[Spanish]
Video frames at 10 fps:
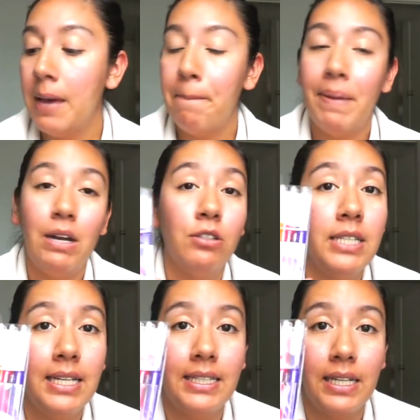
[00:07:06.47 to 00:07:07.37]
Pero sí
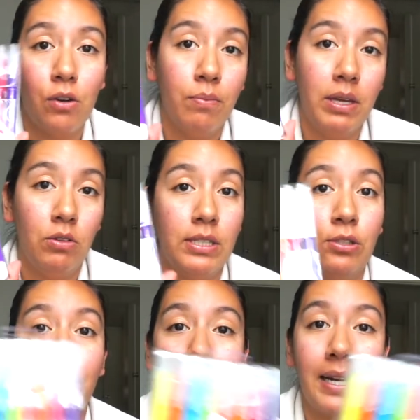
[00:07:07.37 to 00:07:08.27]
les recomiendo
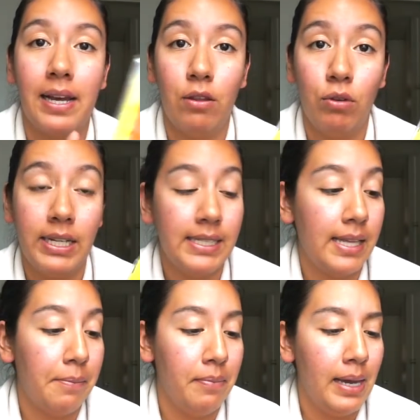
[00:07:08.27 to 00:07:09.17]
estos marcadores
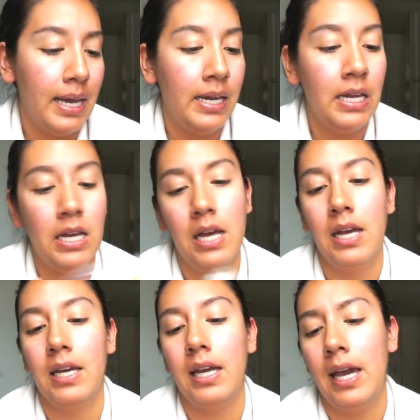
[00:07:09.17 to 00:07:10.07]
también
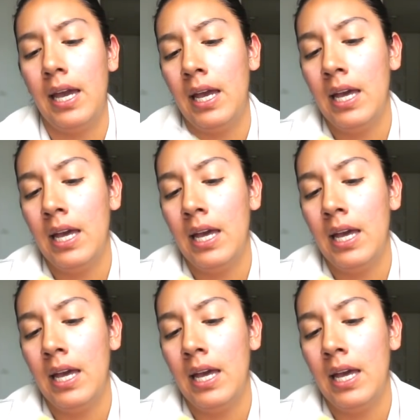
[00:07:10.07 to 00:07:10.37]
que